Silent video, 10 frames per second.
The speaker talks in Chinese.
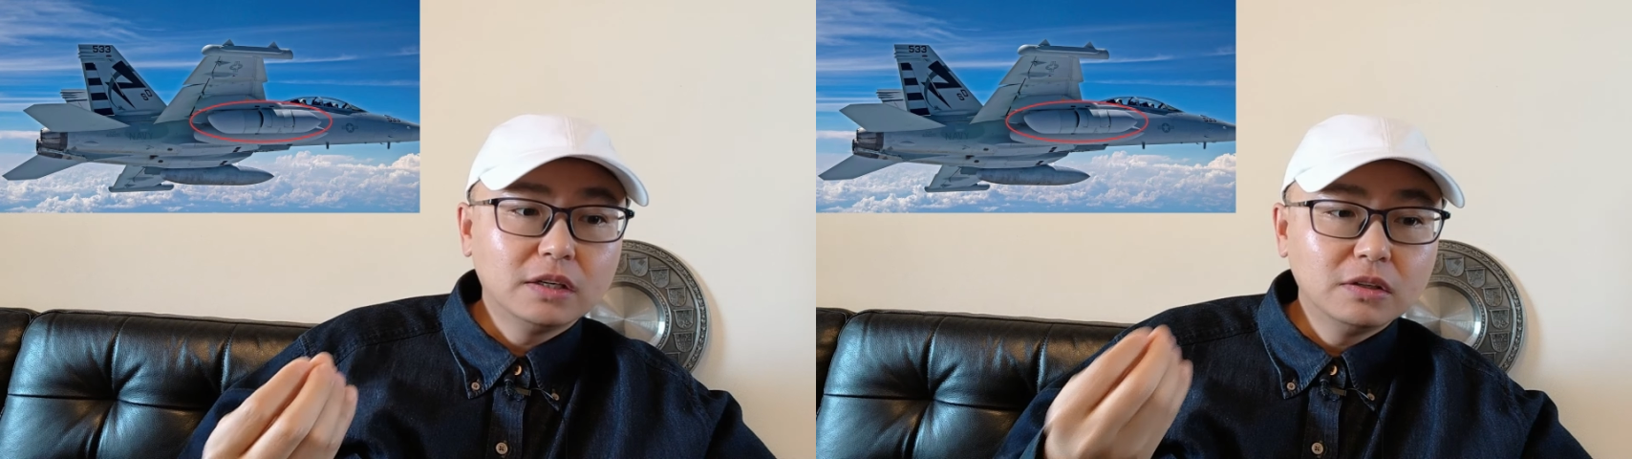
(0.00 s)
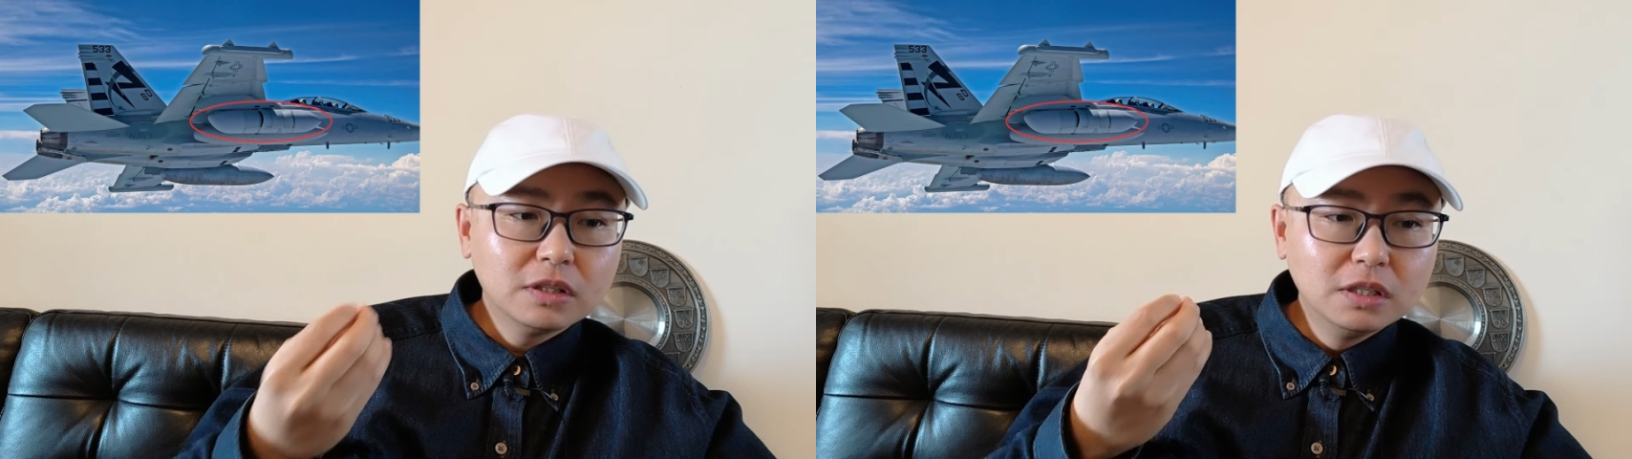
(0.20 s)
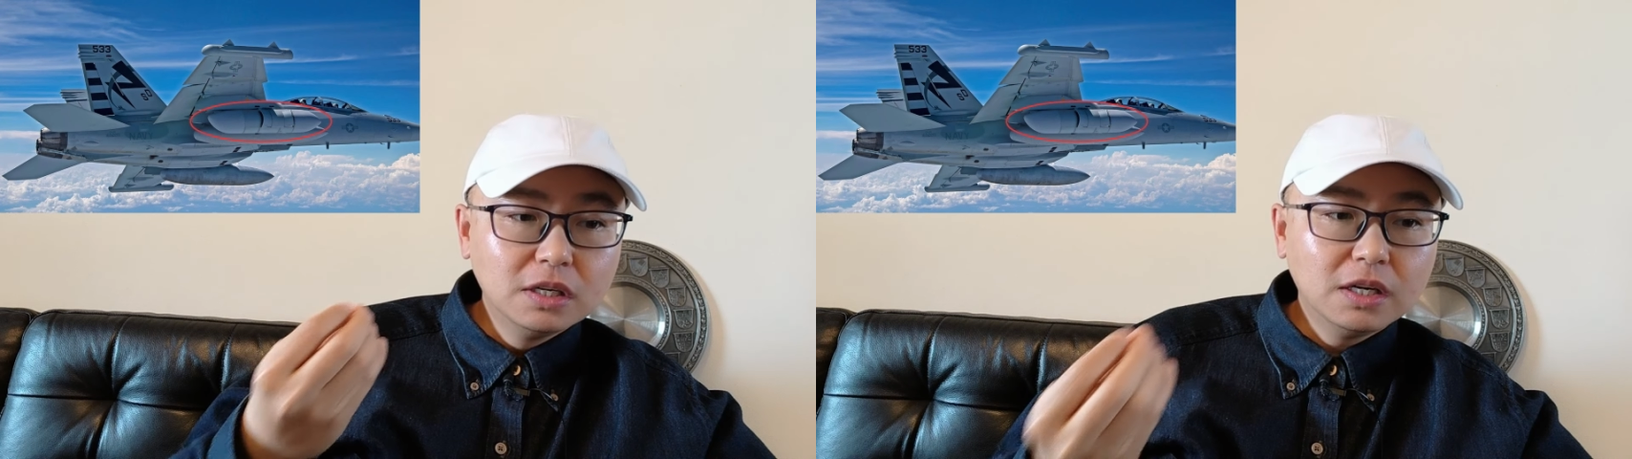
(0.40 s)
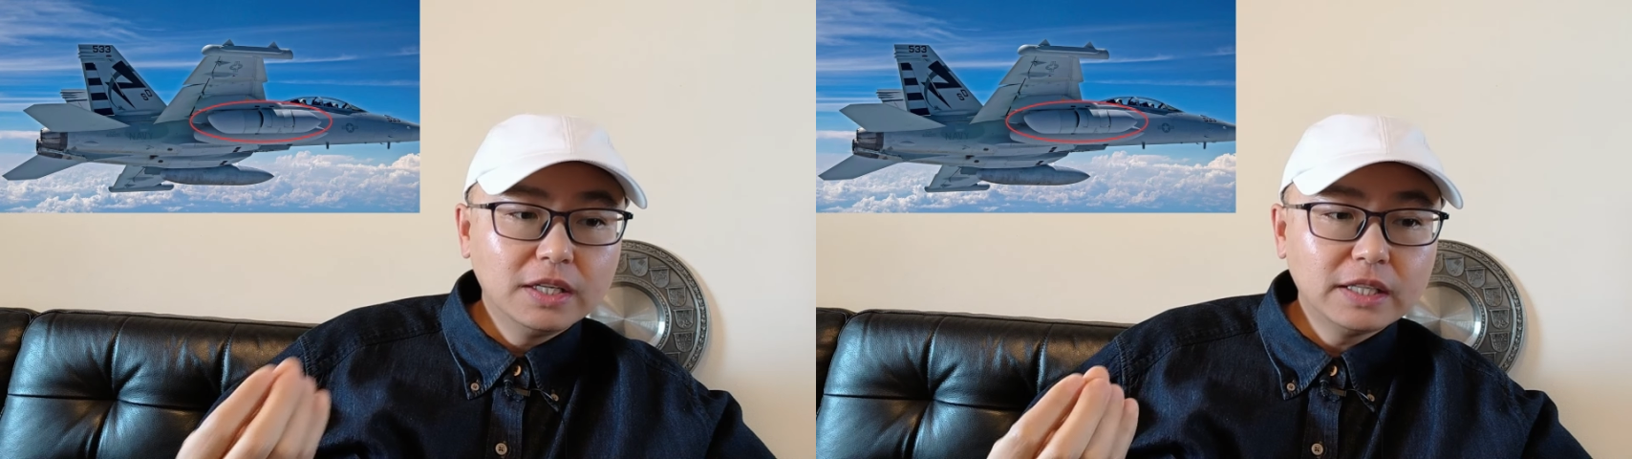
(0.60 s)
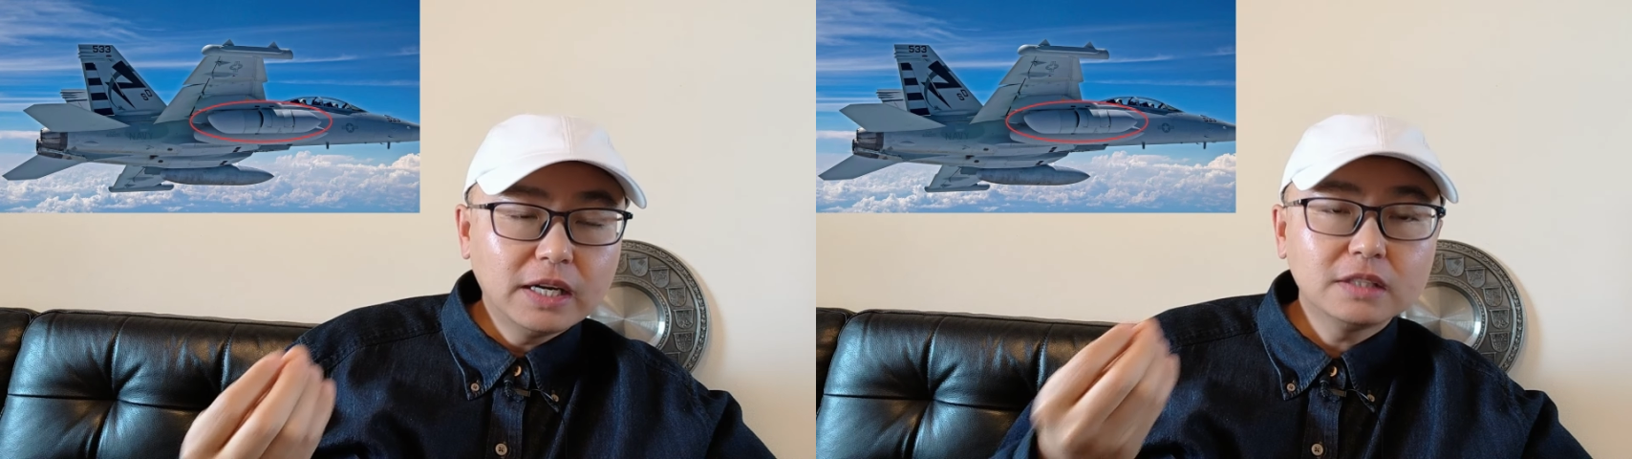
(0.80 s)
然后各
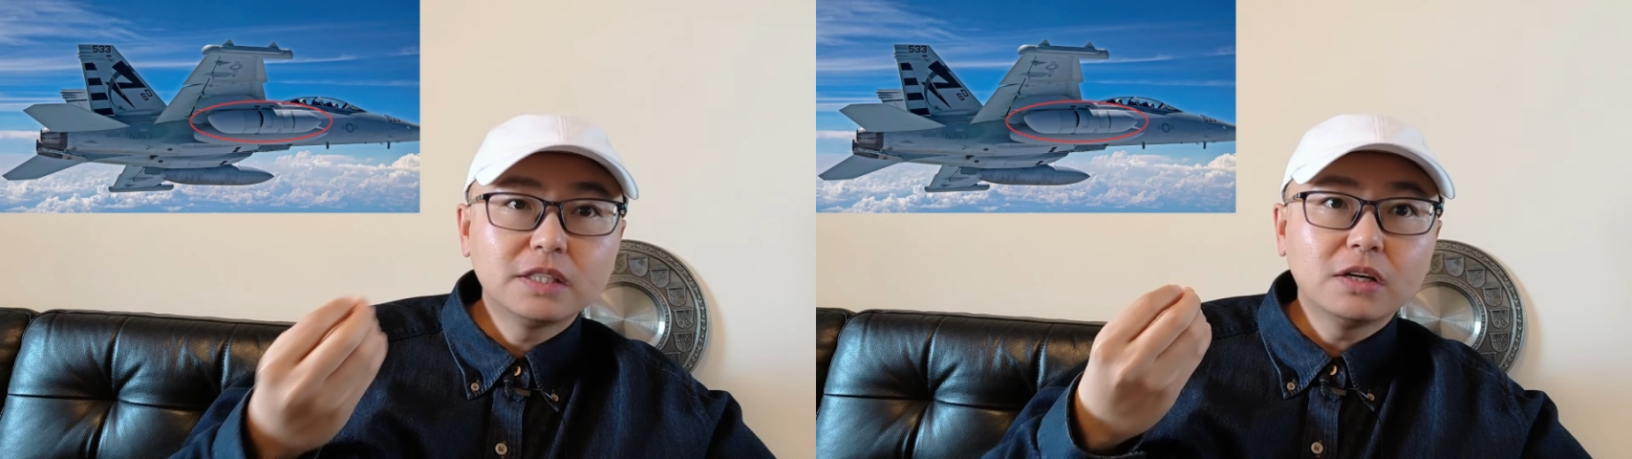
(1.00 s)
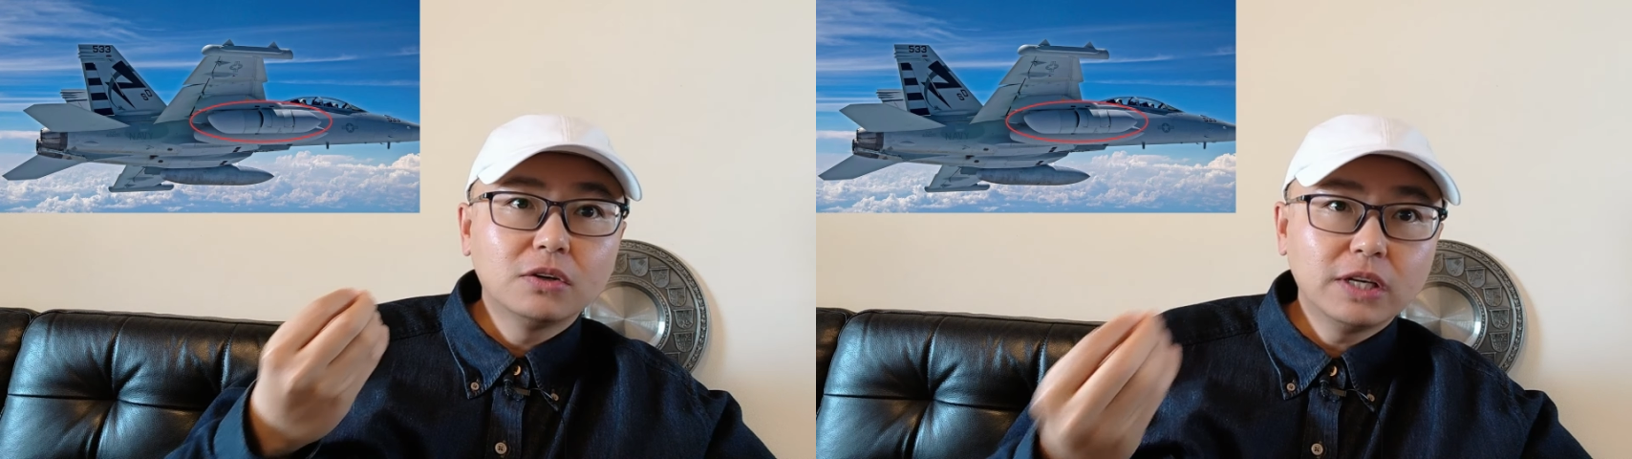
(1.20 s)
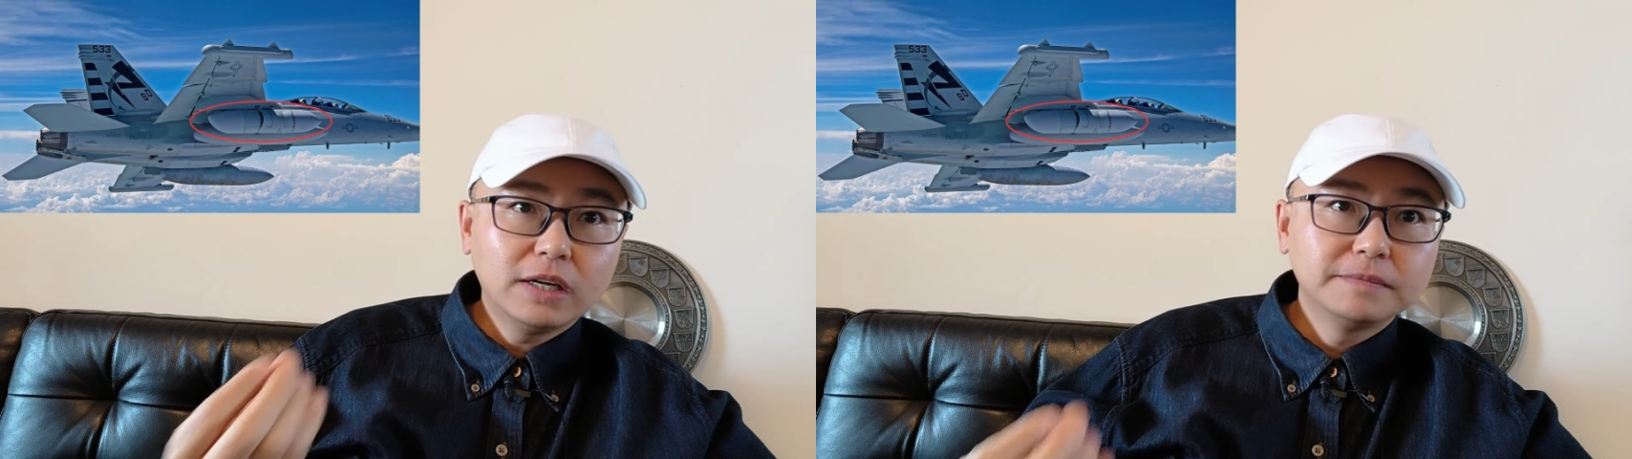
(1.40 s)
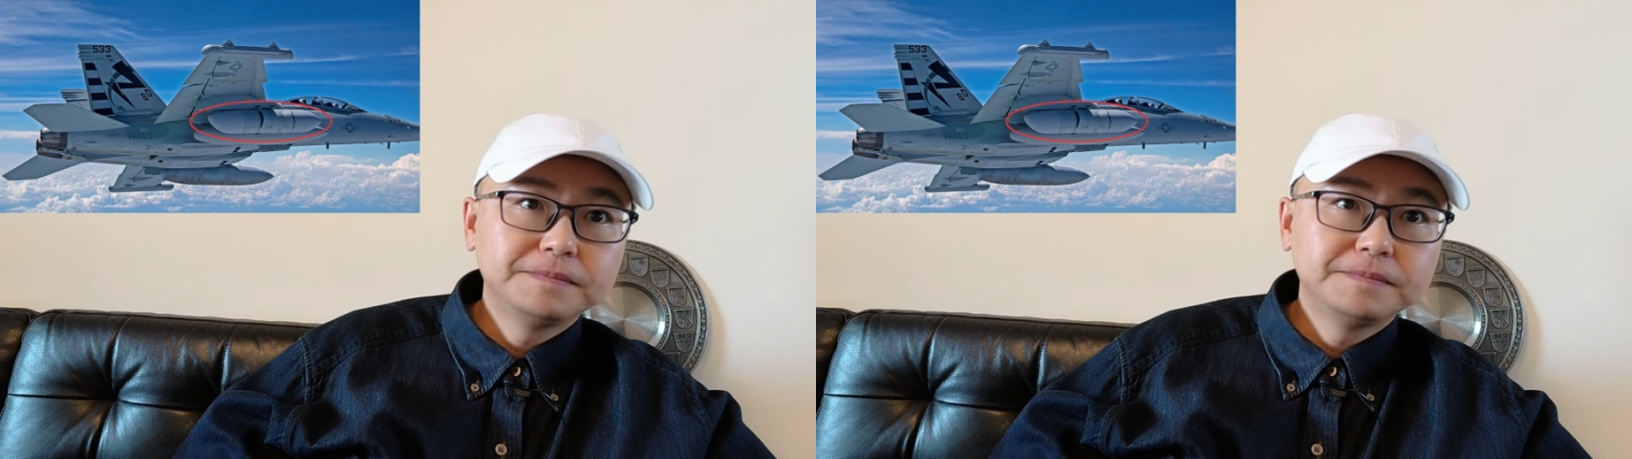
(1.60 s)
雷达加高压。